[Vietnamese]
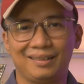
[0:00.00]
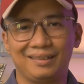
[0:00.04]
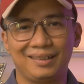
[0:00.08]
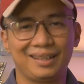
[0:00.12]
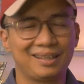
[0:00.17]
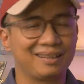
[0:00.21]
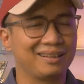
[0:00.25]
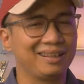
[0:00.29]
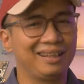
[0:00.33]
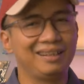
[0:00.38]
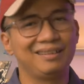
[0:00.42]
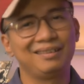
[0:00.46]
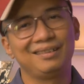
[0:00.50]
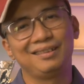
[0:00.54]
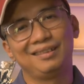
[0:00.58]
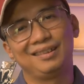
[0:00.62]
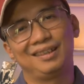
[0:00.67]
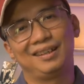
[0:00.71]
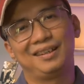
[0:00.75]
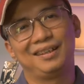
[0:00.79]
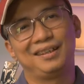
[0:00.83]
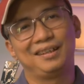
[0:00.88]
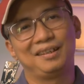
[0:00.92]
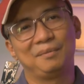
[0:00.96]
nhắc đến uh,
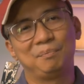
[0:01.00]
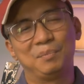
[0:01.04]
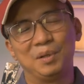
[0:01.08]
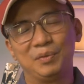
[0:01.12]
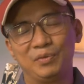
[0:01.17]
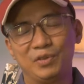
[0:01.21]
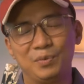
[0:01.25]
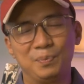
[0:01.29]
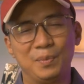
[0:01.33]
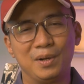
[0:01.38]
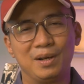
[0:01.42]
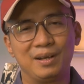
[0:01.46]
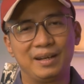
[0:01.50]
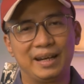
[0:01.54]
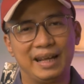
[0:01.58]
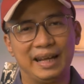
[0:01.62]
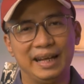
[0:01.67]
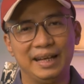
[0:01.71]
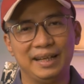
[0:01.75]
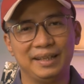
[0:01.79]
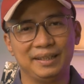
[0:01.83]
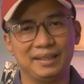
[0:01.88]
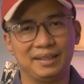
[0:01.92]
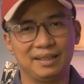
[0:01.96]
perfumer
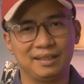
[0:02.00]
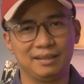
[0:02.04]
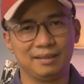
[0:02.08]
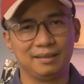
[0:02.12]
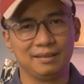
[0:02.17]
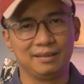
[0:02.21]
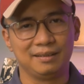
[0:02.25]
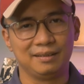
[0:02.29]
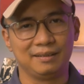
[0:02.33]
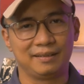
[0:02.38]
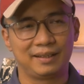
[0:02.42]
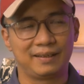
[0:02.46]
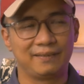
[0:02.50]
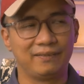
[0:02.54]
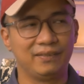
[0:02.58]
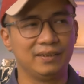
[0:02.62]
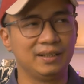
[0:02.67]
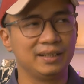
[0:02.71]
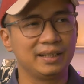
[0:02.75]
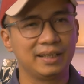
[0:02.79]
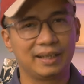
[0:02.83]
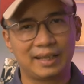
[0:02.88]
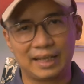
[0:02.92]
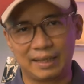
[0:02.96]
này thì
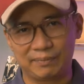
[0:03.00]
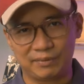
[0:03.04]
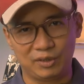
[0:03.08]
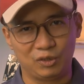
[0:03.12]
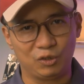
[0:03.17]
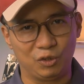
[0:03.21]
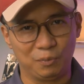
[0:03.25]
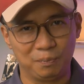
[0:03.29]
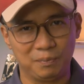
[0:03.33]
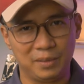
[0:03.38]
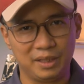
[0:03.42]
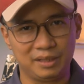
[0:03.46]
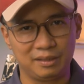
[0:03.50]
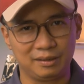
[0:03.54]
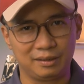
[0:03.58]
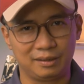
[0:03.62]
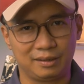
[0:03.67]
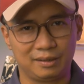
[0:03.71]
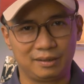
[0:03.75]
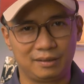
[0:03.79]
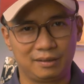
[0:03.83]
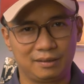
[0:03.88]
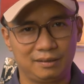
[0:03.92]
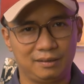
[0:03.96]
với cái cảm nhận của mình
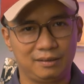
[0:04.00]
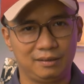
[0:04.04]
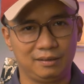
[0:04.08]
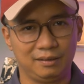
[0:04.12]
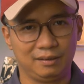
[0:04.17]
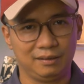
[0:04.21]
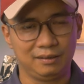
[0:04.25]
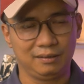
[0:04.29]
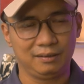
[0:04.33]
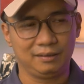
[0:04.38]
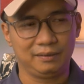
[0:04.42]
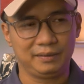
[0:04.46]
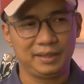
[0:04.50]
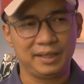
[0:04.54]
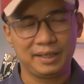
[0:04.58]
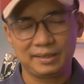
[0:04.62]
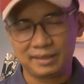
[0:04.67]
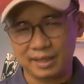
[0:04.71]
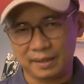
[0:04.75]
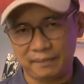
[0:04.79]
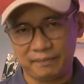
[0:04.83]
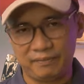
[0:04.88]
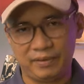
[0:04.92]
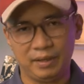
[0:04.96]
những cái
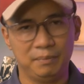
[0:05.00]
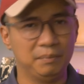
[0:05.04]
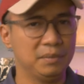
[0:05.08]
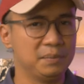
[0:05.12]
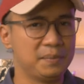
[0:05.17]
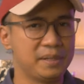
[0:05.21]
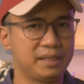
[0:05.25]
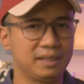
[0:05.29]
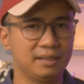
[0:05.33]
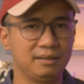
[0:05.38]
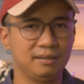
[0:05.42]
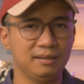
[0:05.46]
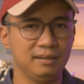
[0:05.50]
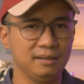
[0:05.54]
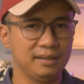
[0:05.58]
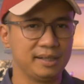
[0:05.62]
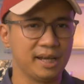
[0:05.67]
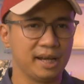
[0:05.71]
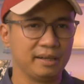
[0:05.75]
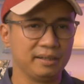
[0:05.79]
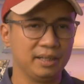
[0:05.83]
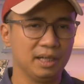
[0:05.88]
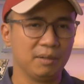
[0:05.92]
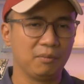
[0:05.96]
sản phẩm mà mình đã từng
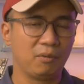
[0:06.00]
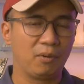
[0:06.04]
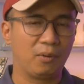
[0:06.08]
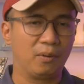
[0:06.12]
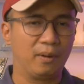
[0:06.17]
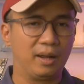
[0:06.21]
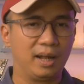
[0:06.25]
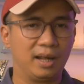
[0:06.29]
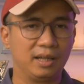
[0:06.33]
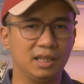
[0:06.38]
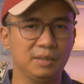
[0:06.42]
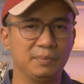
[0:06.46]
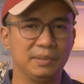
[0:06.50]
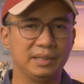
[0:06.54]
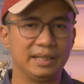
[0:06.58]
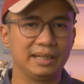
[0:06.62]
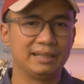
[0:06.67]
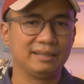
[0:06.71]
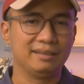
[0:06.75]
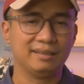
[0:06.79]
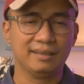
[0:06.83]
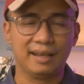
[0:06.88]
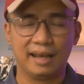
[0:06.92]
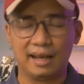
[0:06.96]
trải nghiệm qua thì mình
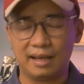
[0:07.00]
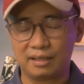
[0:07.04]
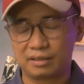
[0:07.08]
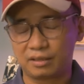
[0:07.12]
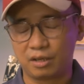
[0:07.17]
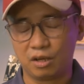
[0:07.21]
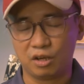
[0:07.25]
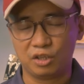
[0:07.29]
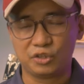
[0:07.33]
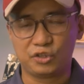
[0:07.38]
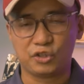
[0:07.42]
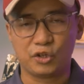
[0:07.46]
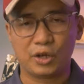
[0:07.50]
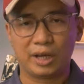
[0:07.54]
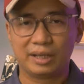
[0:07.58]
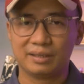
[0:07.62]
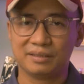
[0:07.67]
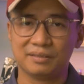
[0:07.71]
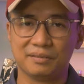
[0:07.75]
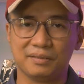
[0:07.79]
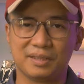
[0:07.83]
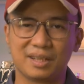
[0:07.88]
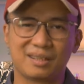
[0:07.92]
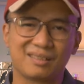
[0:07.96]
đánh giá
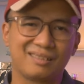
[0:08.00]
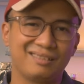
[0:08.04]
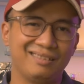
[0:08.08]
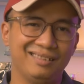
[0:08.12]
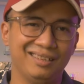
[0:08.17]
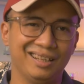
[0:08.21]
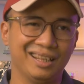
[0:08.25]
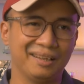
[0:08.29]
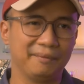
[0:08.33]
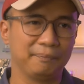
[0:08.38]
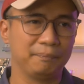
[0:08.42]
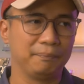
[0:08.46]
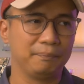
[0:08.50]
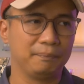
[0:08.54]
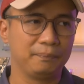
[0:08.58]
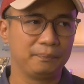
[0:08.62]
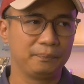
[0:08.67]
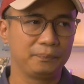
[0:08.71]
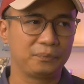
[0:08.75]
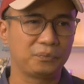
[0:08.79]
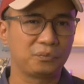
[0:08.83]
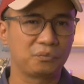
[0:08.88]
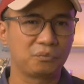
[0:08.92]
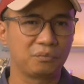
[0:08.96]
Kerjan rất là
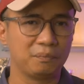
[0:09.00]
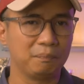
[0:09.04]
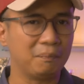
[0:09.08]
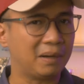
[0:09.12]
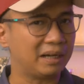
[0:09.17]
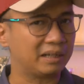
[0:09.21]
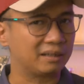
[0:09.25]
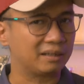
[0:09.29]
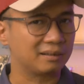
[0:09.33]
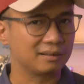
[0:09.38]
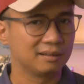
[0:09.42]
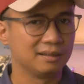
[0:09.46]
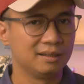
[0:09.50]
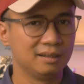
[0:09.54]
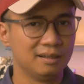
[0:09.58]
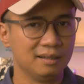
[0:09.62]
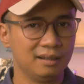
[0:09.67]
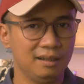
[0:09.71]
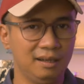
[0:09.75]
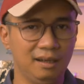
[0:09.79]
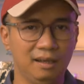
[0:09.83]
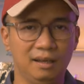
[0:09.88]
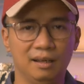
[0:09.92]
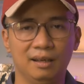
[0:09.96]
mạnh
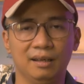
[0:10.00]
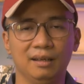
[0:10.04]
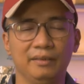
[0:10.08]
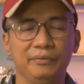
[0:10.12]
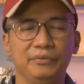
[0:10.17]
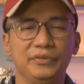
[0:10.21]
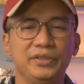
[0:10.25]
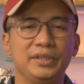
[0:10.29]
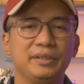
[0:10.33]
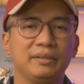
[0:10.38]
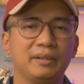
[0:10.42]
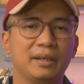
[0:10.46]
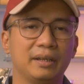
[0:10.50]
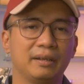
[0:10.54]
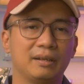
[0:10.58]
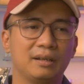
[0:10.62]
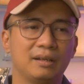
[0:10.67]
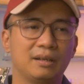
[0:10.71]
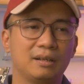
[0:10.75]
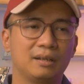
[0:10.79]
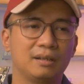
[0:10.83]
ở những cái